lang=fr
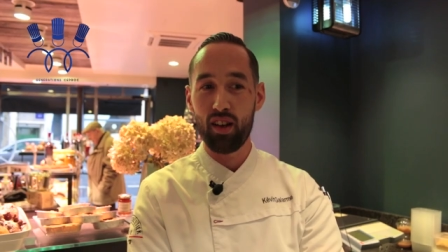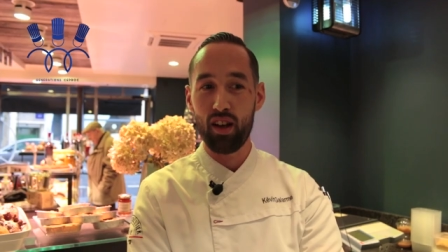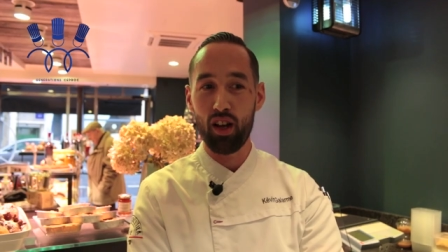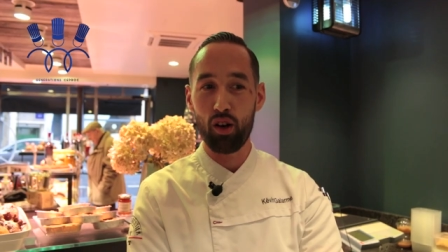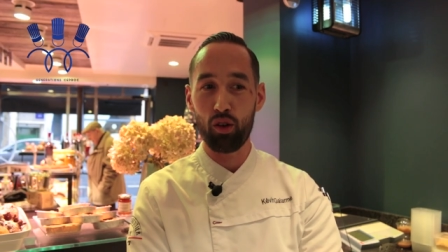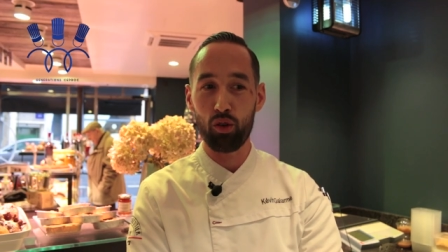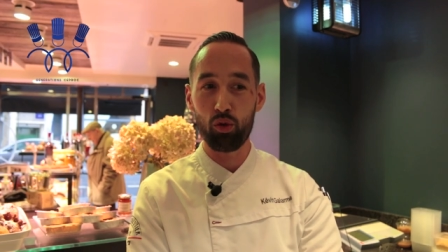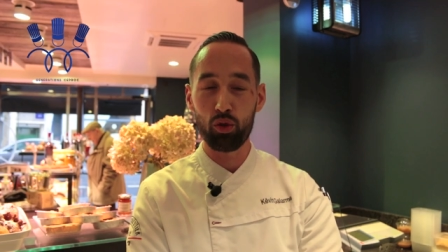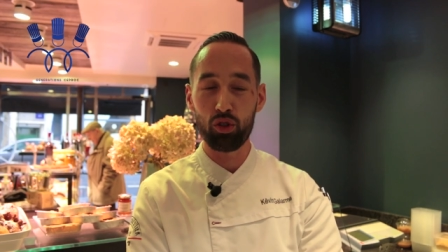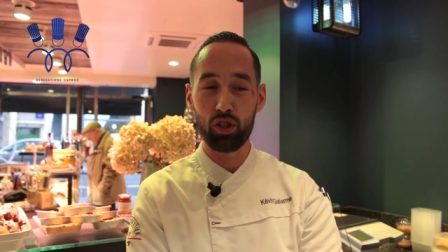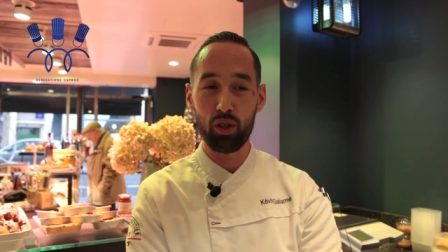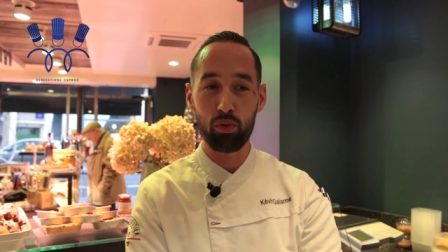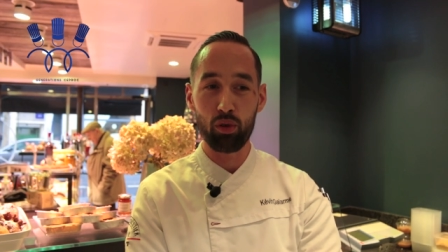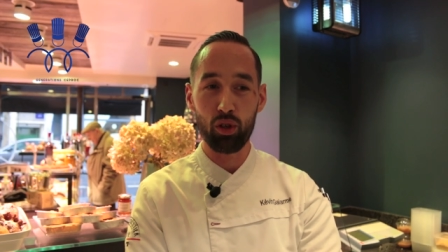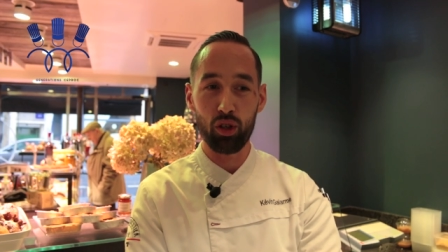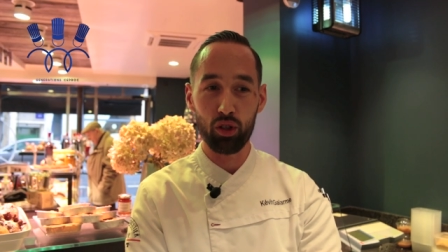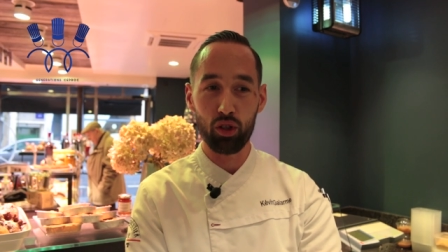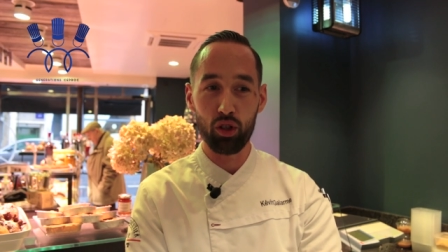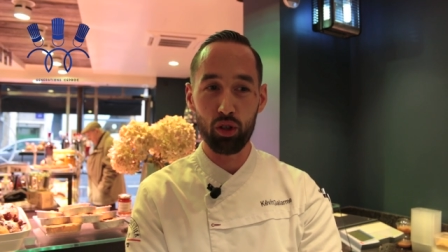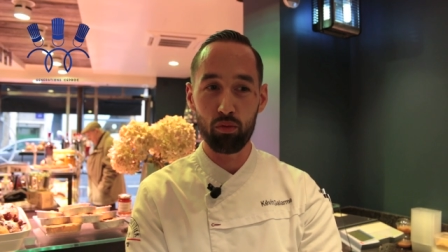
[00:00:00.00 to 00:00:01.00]
Alors le
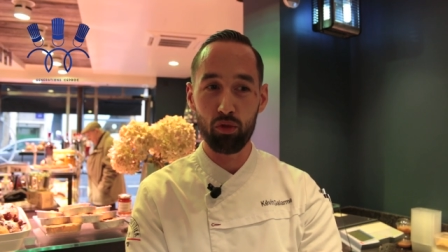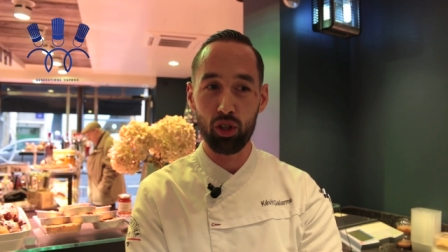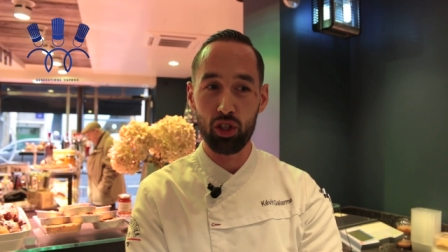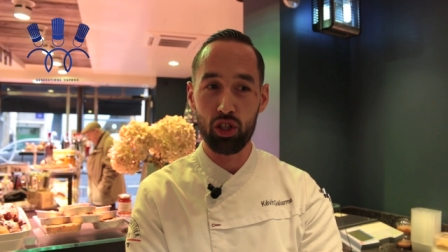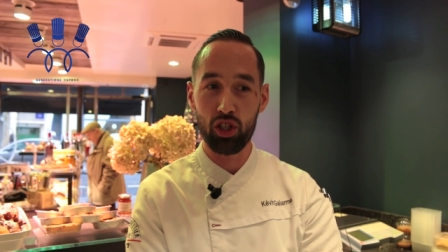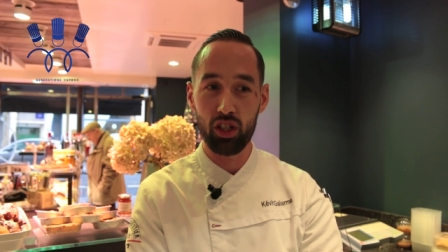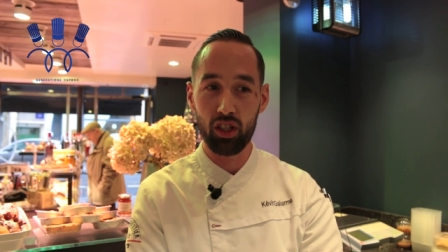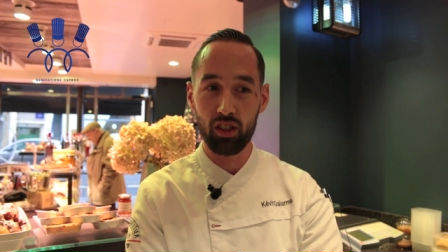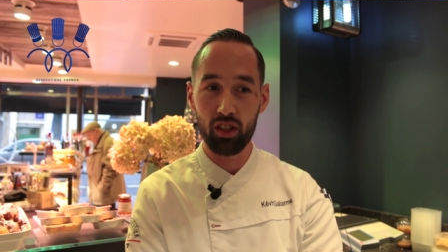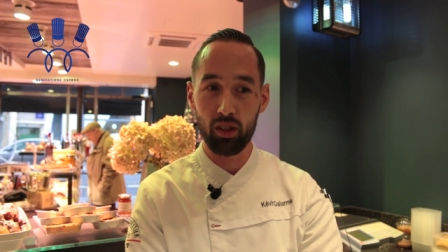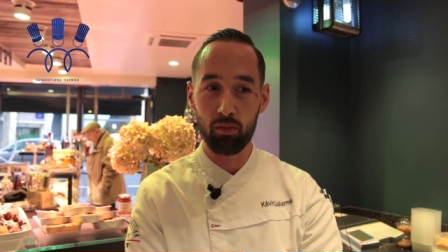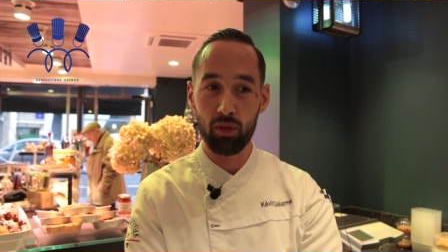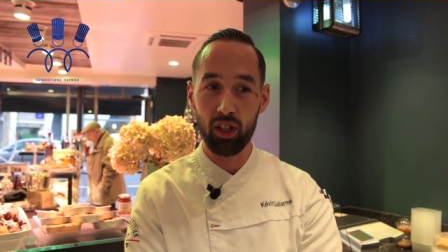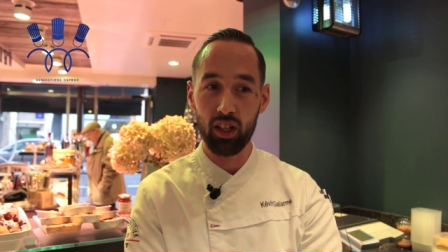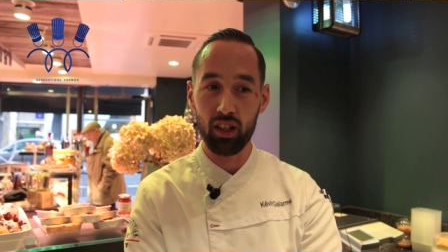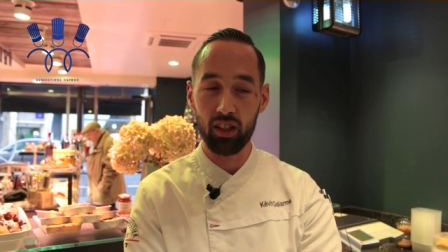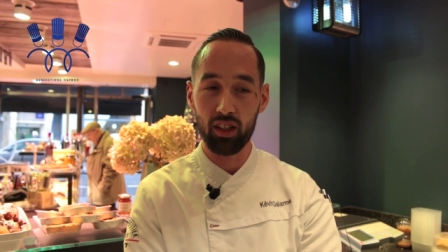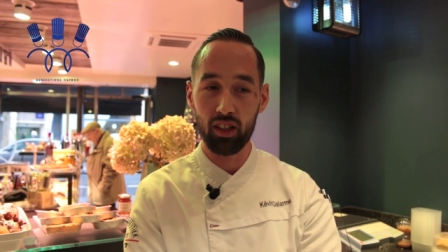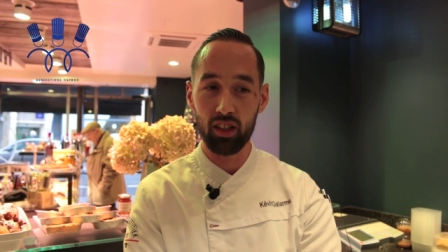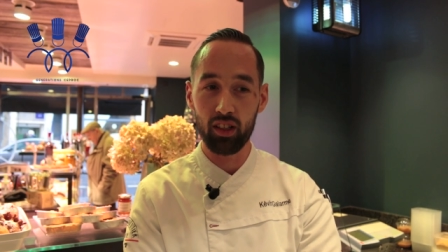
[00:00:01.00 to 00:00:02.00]
CEPROC, moi j'y ai
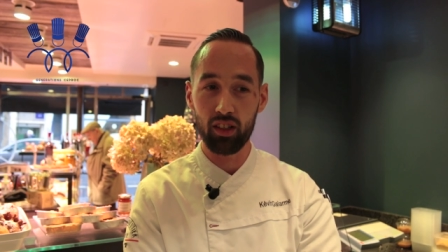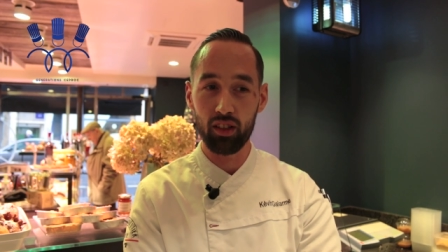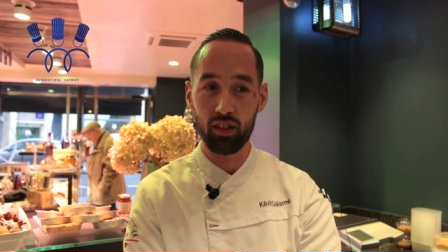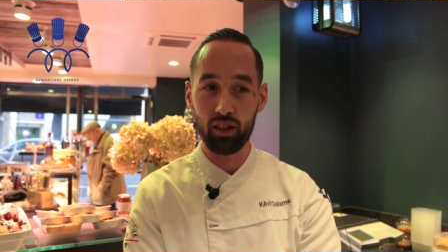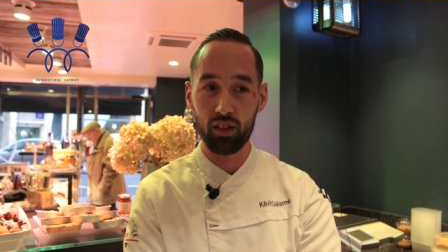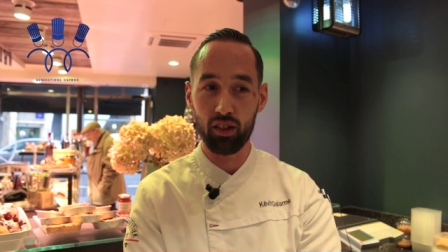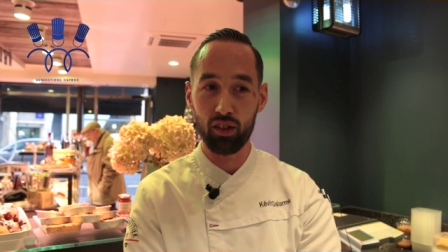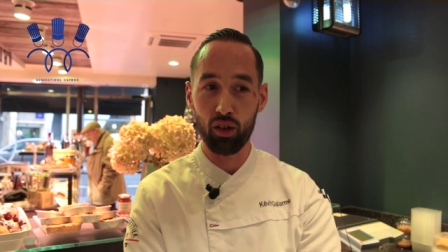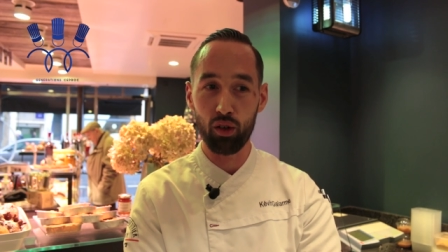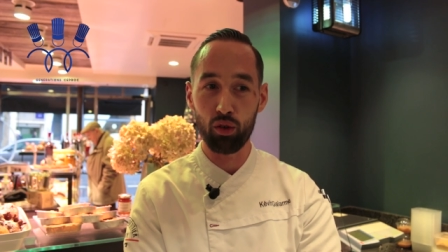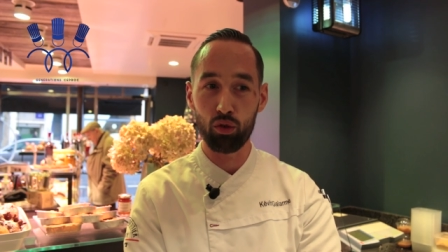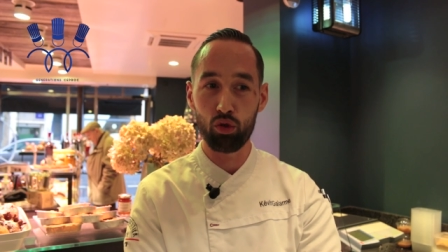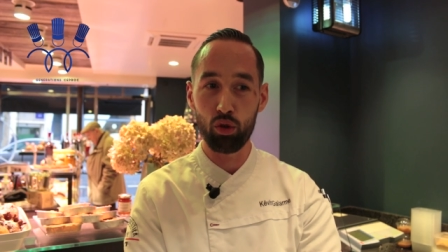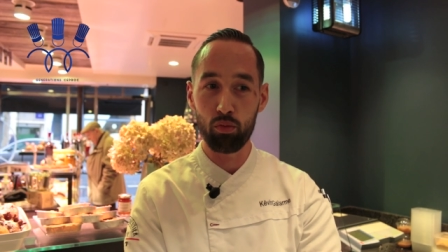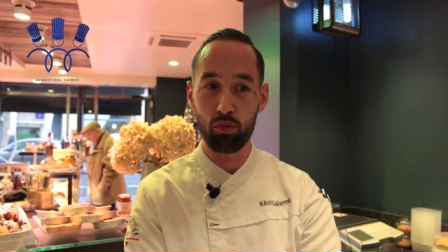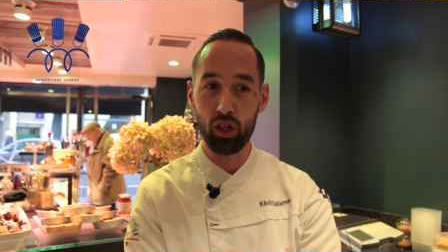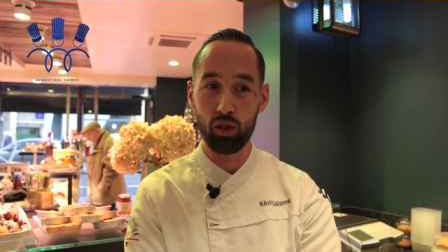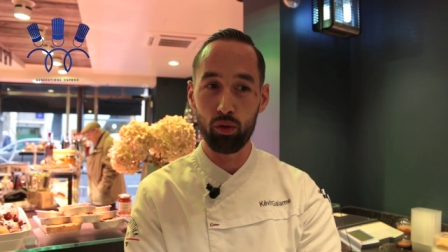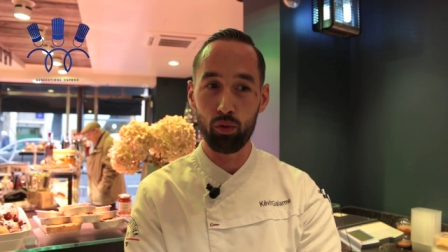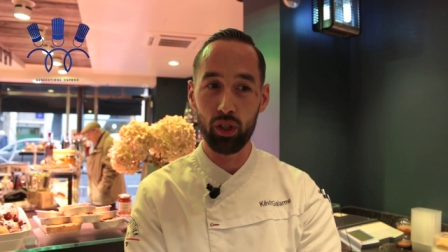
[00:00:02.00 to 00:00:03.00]
démarré euh, en
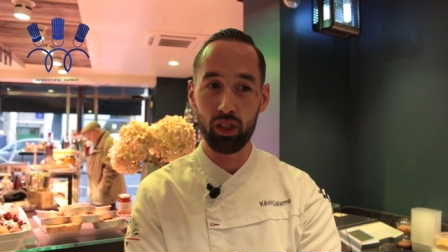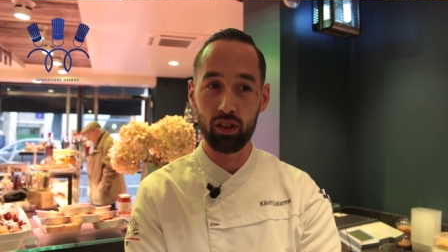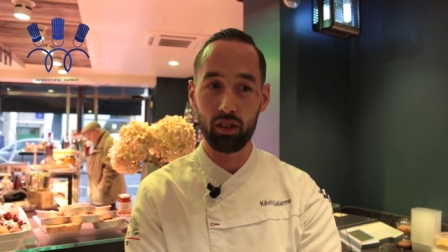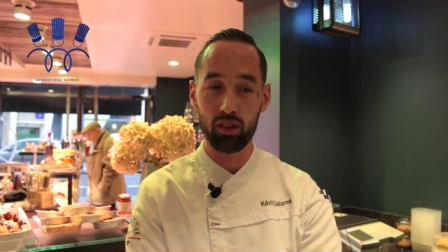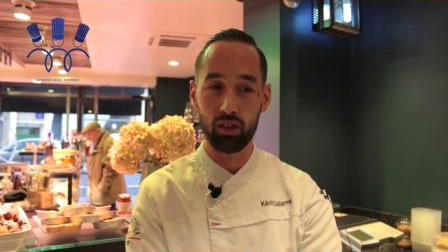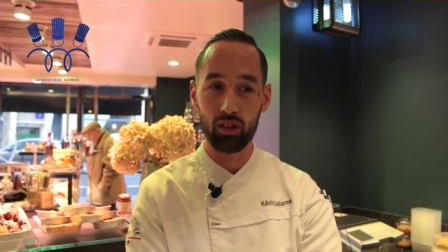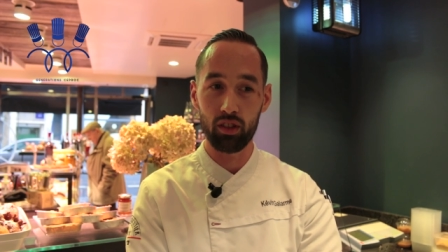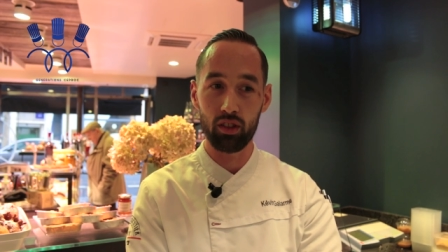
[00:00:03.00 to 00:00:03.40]
2008.